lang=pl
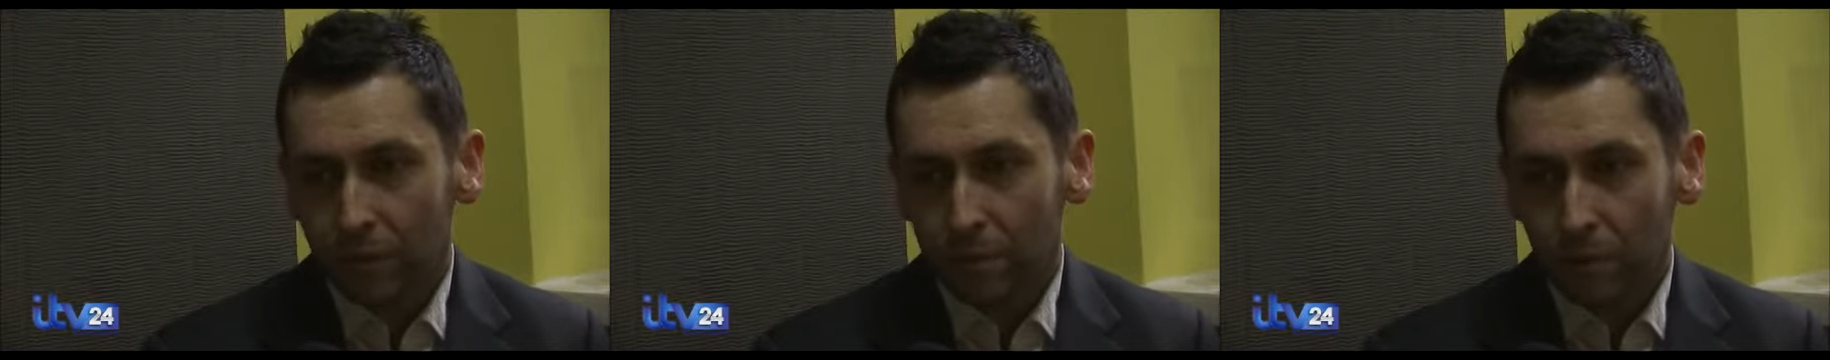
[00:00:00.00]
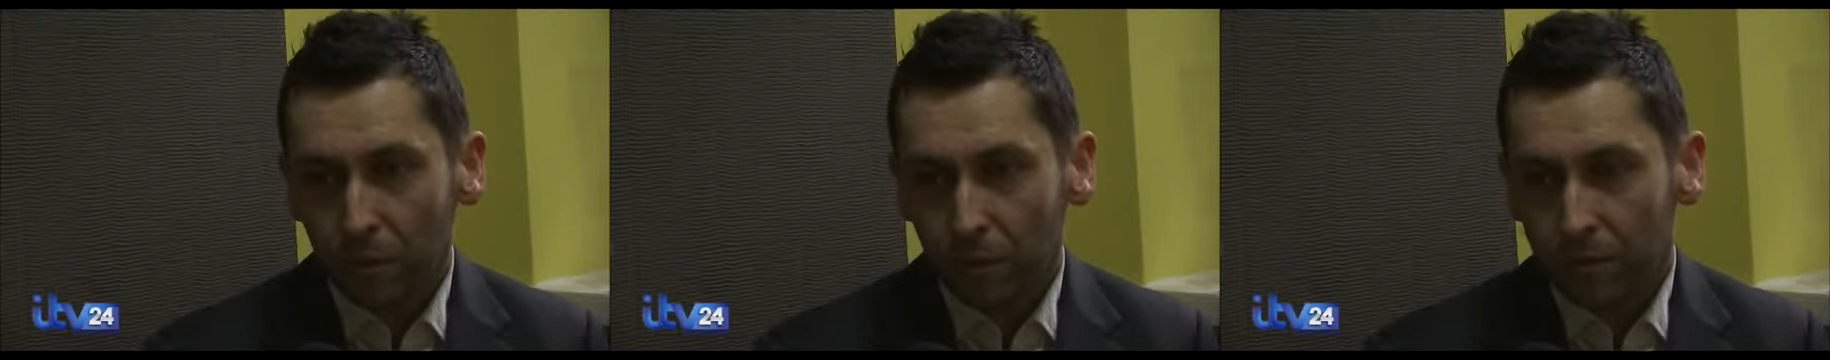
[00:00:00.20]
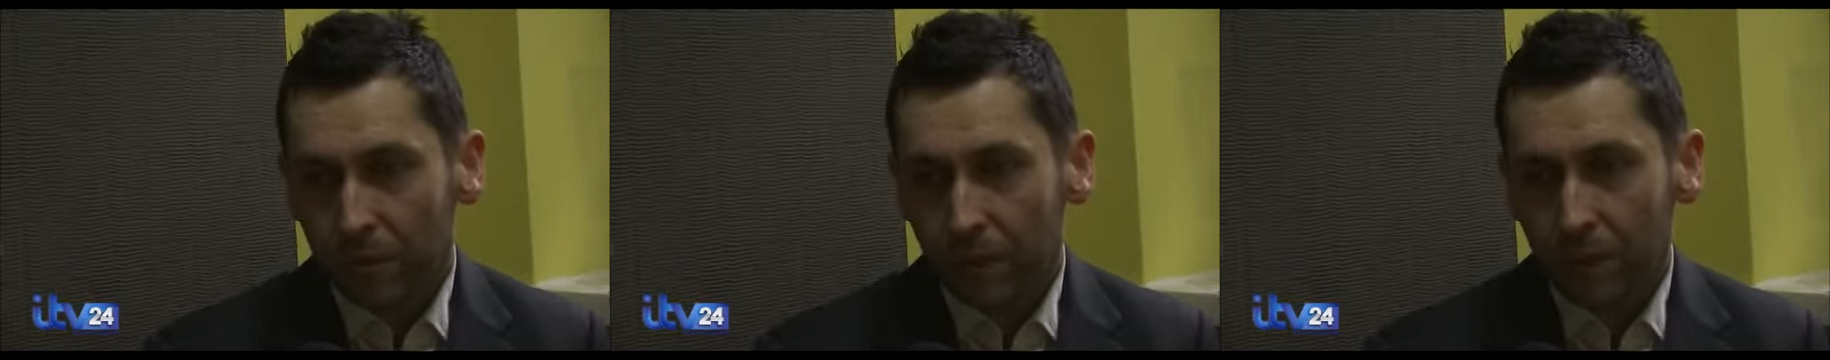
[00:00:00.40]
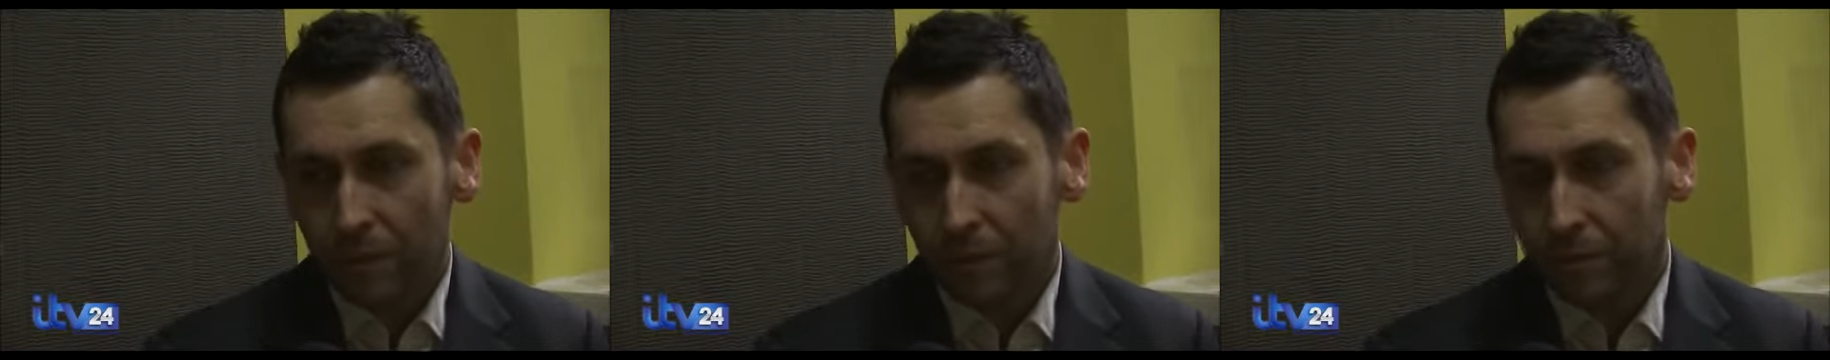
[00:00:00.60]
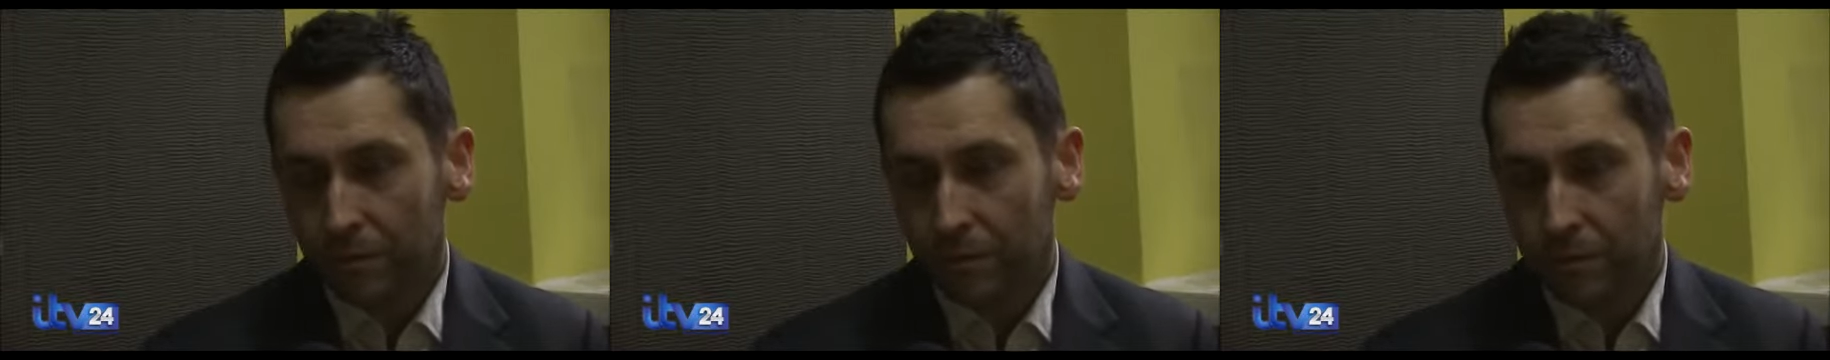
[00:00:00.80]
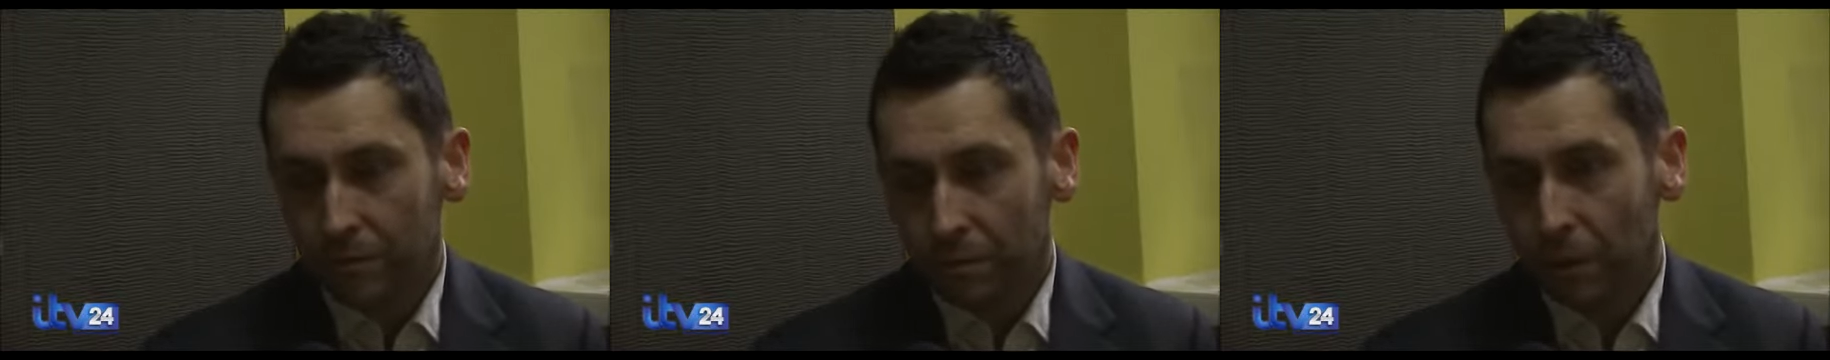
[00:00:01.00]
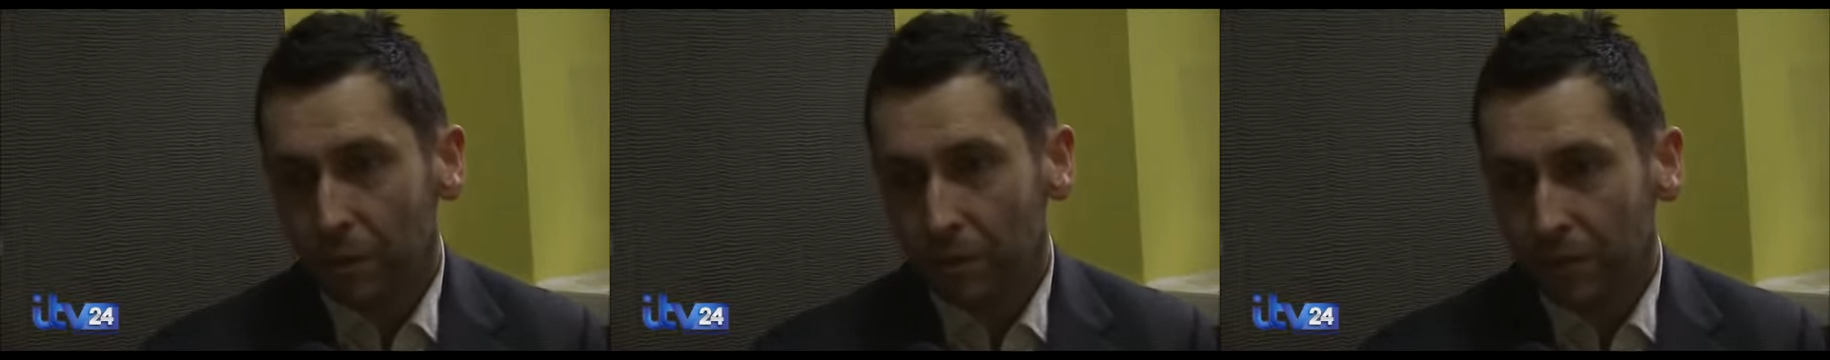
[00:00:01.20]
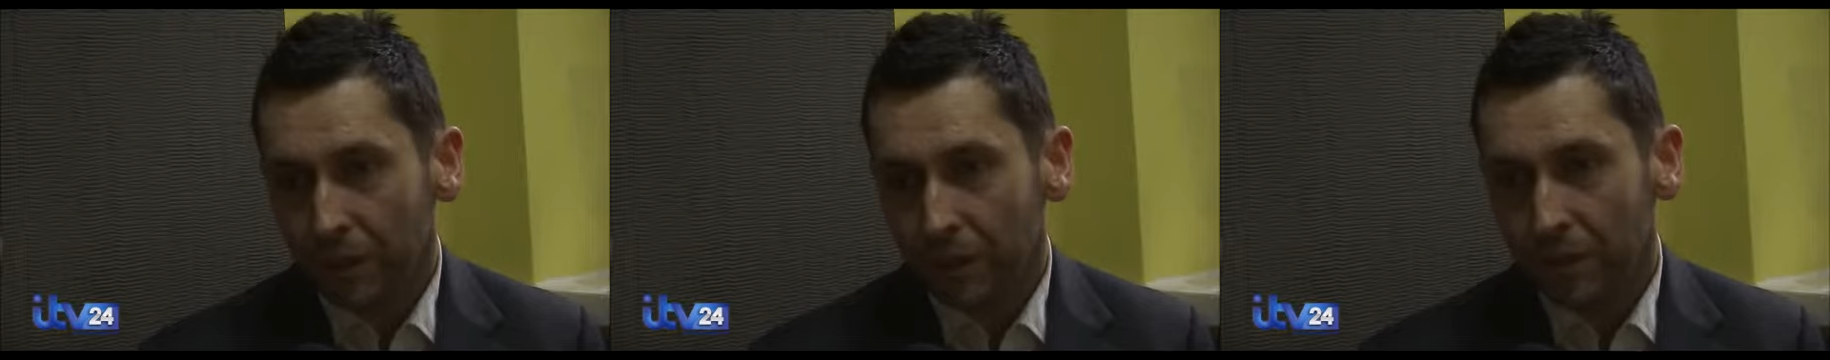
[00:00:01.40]
w połowie, w
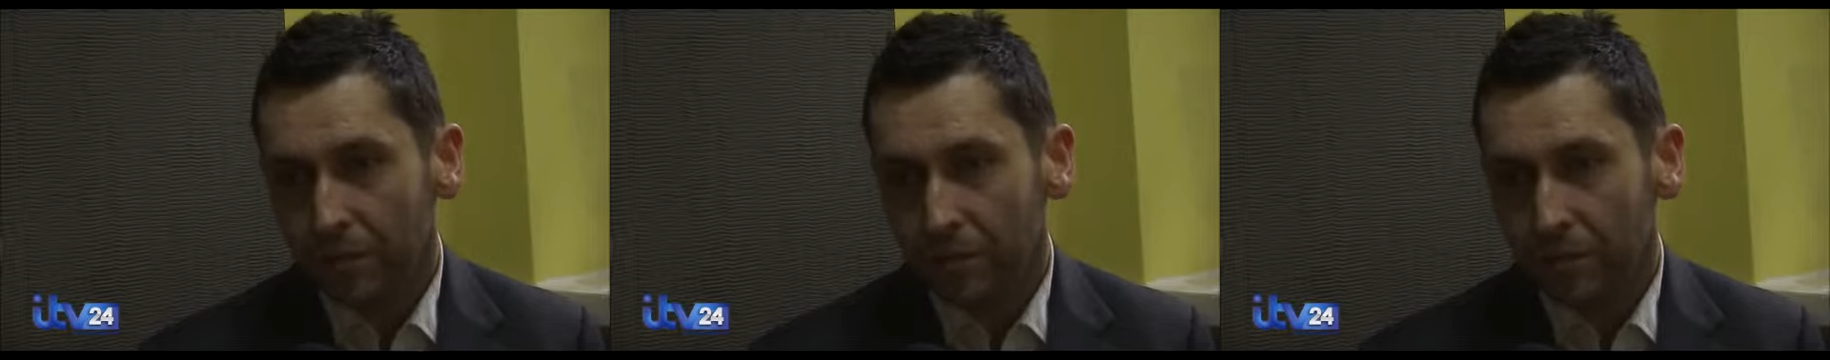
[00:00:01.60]
połowie